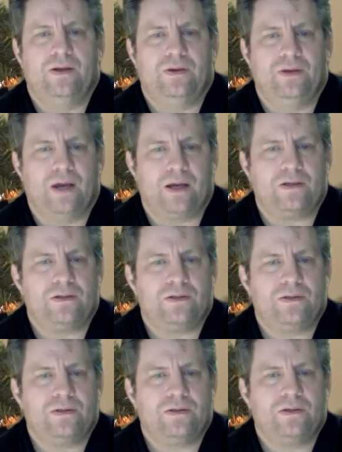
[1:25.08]

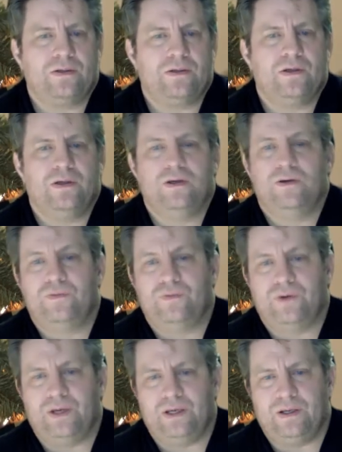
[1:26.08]
nackt,
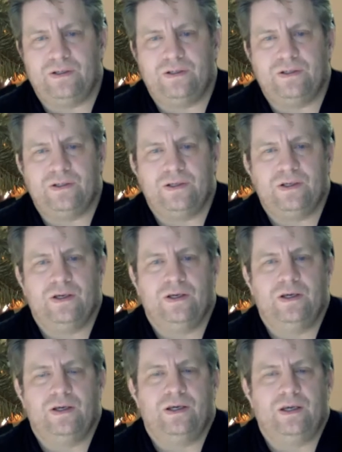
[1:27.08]
frierend,
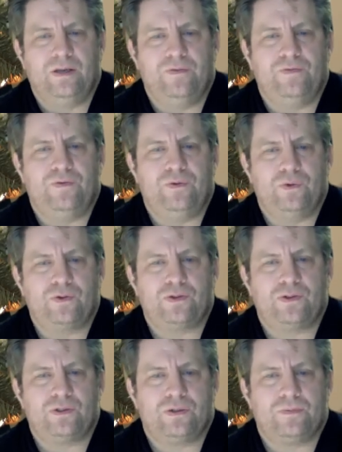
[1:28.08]

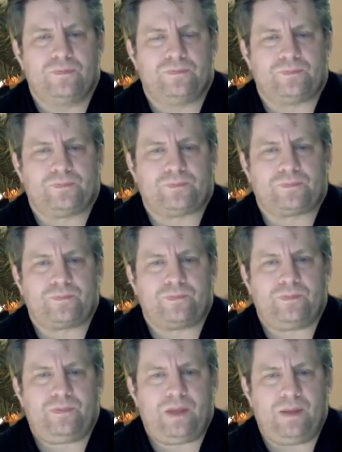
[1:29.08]
hilflos,
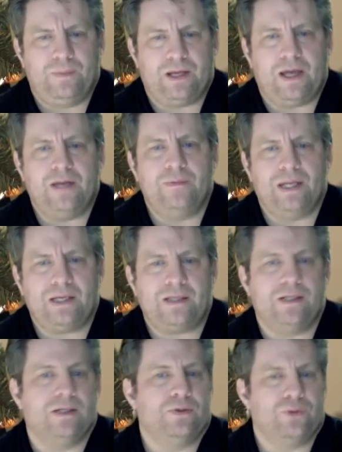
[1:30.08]
mit einem
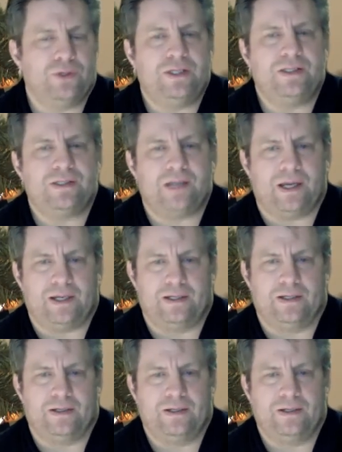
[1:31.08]
Lächeln durch die Zeiten.